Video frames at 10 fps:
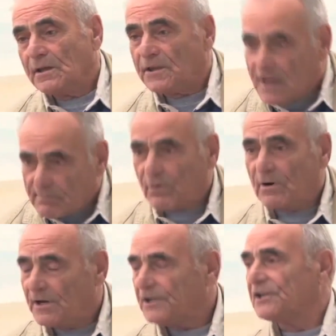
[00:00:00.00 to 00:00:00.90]
не
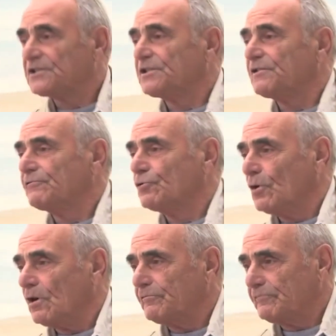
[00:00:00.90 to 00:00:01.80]
более шести
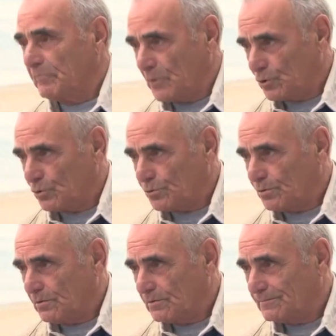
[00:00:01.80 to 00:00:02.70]
вдохов в минуту.